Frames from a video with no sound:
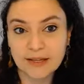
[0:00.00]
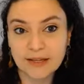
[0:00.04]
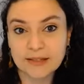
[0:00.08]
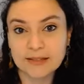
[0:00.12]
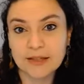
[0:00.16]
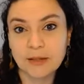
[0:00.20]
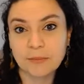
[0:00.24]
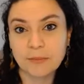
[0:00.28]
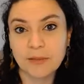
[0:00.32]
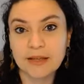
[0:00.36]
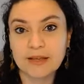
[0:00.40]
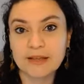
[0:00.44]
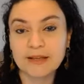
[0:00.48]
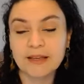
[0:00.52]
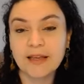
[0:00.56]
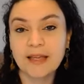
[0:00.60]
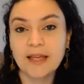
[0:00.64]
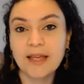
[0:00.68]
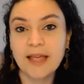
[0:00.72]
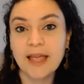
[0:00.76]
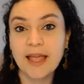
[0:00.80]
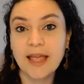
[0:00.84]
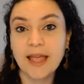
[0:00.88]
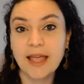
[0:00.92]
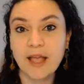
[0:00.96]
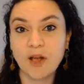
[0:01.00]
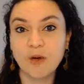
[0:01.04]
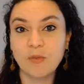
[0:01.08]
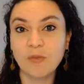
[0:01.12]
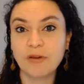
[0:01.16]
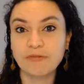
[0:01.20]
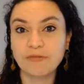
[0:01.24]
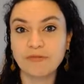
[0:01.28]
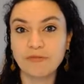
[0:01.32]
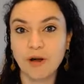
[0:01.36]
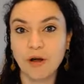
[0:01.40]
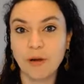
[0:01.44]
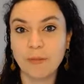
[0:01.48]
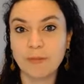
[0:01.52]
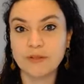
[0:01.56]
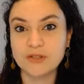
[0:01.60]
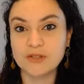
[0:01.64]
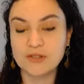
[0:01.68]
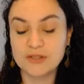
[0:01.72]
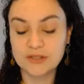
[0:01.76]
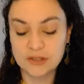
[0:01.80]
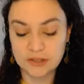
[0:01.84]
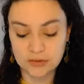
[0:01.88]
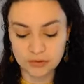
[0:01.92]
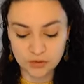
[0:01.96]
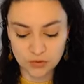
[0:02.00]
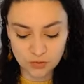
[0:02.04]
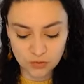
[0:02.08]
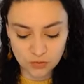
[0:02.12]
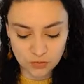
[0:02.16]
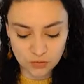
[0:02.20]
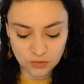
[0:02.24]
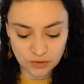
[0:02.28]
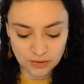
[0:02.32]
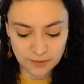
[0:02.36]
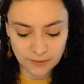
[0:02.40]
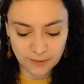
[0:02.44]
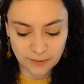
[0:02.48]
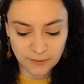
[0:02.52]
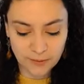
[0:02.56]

que também é uma forma de censura,